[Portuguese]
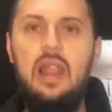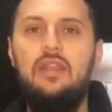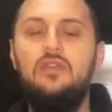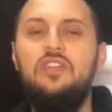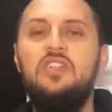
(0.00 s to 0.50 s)

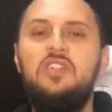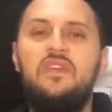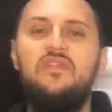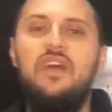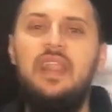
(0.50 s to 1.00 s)
Bora lá. Então hoje a
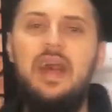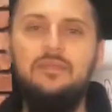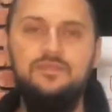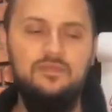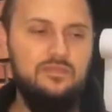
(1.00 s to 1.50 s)
gente vai
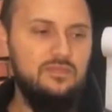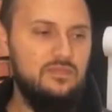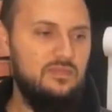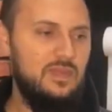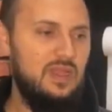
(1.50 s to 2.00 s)
falar
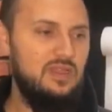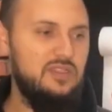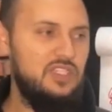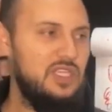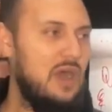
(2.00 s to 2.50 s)

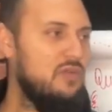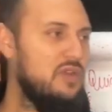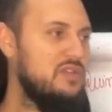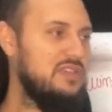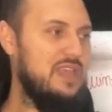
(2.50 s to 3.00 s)
de
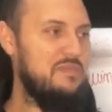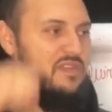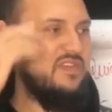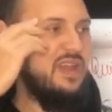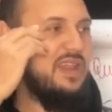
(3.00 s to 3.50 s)
algo que eu
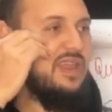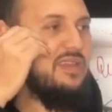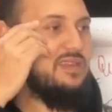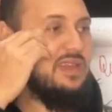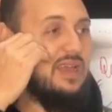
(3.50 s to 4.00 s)
sempre
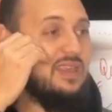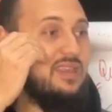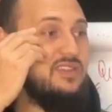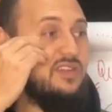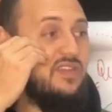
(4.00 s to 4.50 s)
falei aqui,